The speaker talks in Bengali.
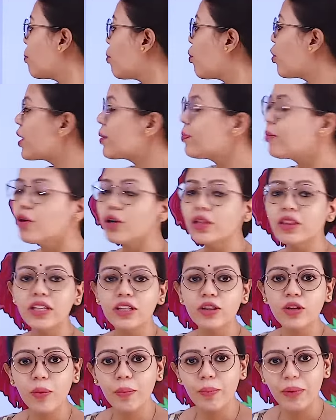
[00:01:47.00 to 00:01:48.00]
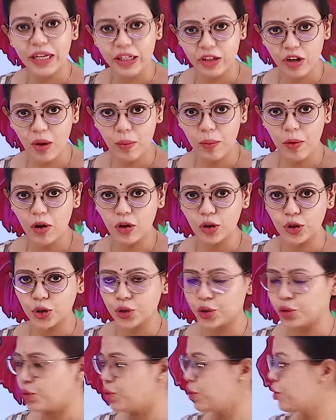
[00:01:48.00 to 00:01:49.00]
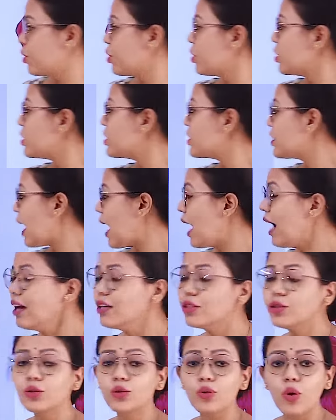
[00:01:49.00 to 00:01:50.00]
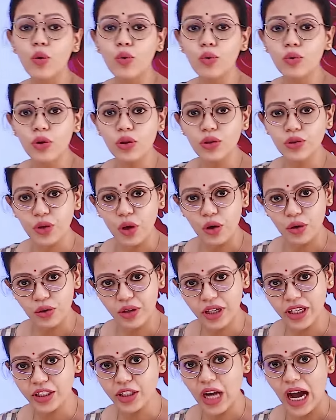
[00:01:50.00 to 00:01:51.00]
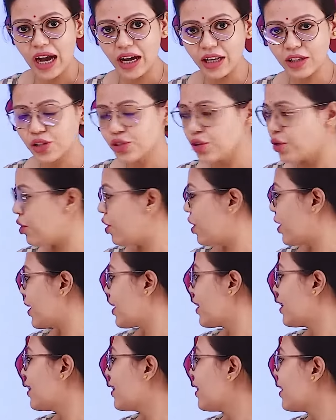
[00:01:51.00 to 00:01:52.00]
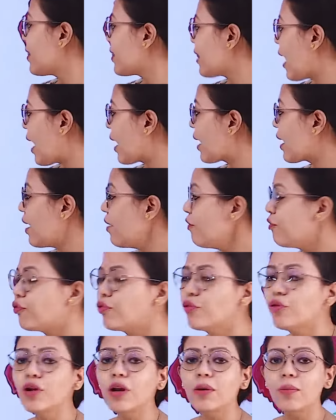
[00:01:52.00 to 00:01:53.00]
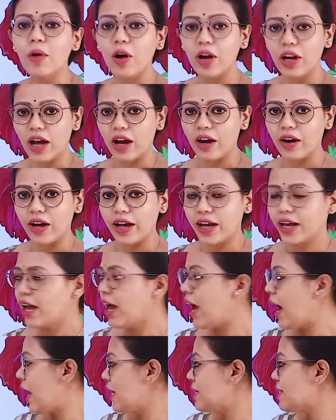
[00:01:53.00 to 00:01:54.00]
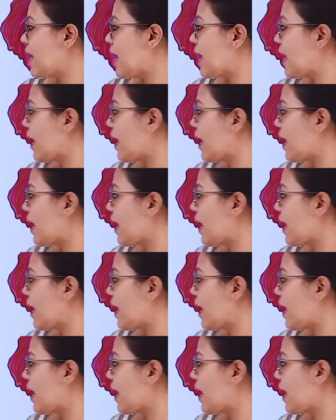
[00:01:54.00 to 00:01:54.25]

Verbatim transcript: পরিবর্তিত বিটপ অংশ যা যৌন জননে সাহায্য করে তাকে ফুল বলা হয় আচ্ছা